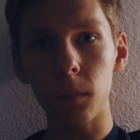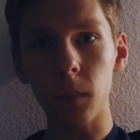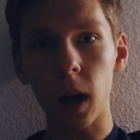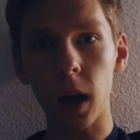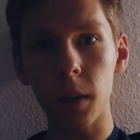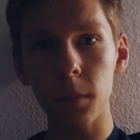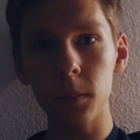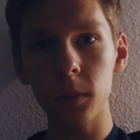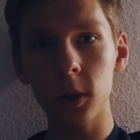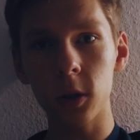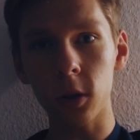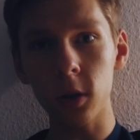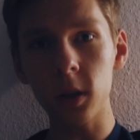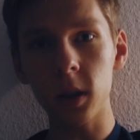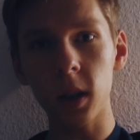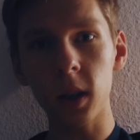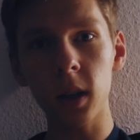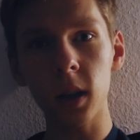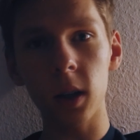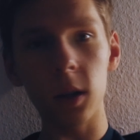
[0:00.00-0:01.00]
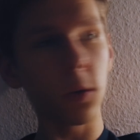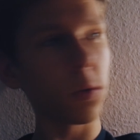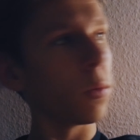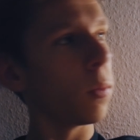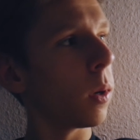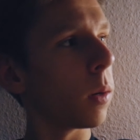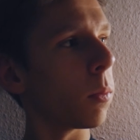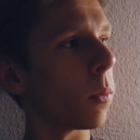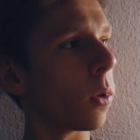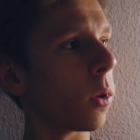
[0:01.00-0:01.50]
Am Sonntag, also
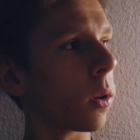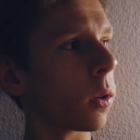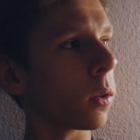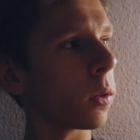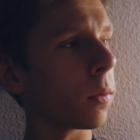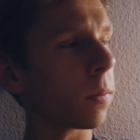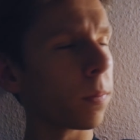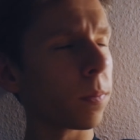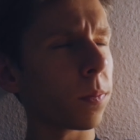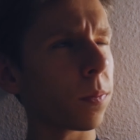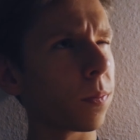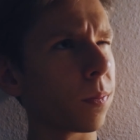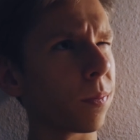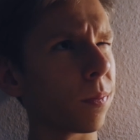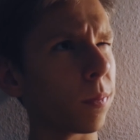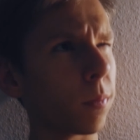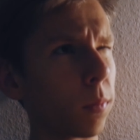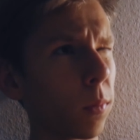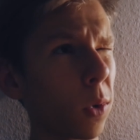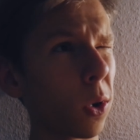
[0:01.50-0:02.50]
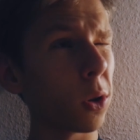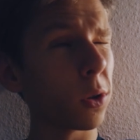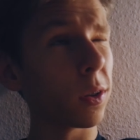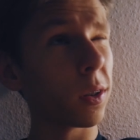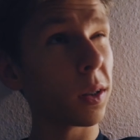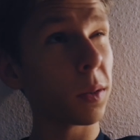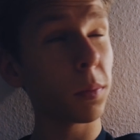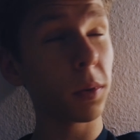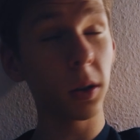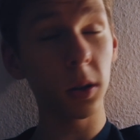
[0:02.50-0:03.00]
übermorgen, Morgen
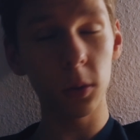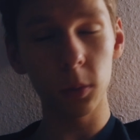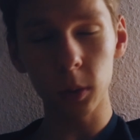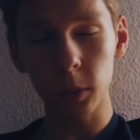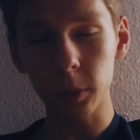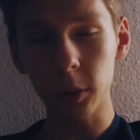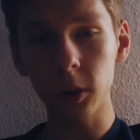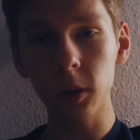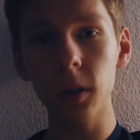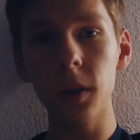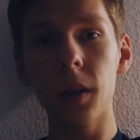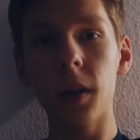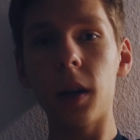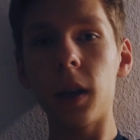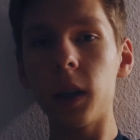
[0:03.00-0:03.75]
ist Samstag, übermorgen.